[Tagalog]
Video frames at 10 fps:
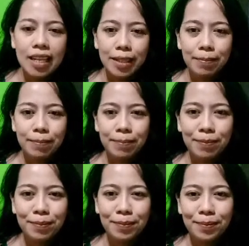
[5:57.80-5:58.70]

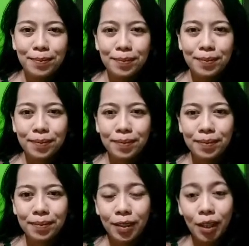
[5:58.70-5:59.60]
um,
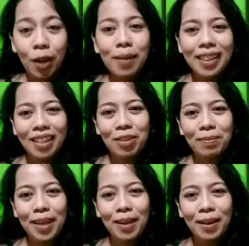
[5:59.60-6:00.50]
comment
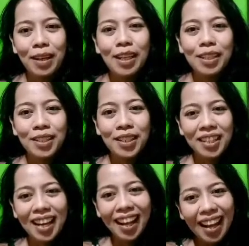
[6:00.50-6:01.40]
down below.
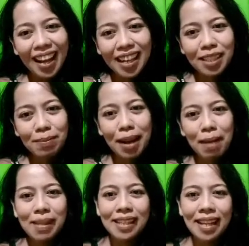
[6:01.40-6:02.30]
So yun lang guys,
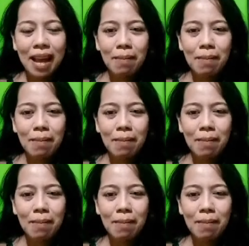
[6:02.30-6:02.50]
maraming